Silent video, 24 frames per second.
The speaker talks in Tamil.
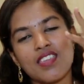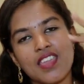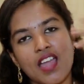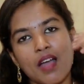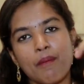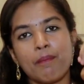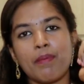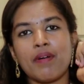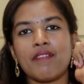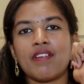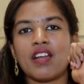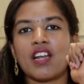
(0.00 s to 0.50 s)

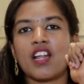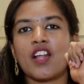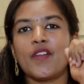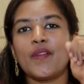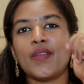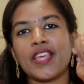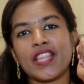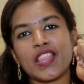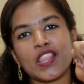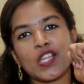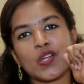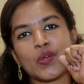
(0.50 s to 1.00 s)
எப்போ
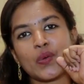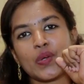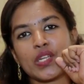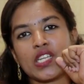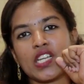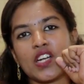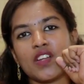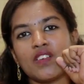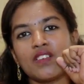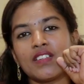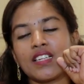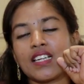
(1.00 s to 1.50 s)
வேணாலும் எந்த
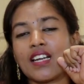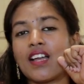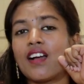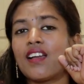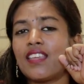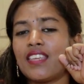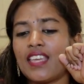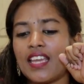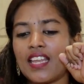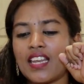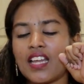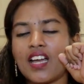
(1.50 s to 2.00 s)
நோயினாலும் வரலாம்
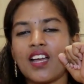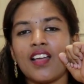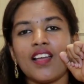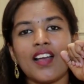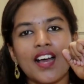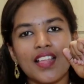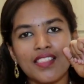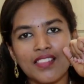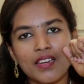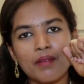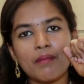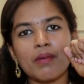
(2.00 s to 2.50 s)
ஏன்னா
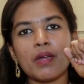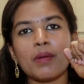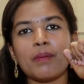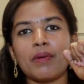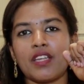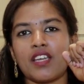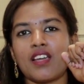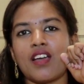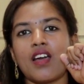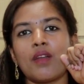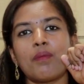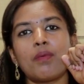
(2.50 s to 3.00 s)
அதில்
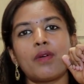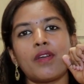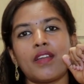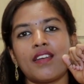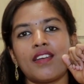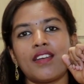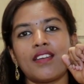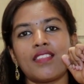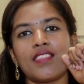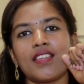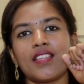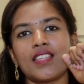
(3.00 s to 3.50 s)
மறுபடியும்
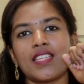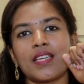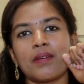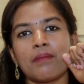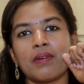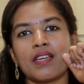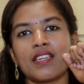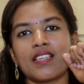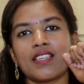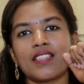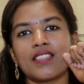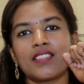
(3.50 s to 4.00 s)
கார்போஹைட்ரேட் தான்
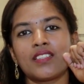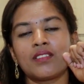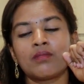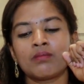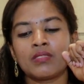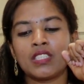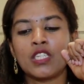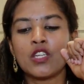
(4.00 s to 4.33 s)
அதிகமாக இருக்குது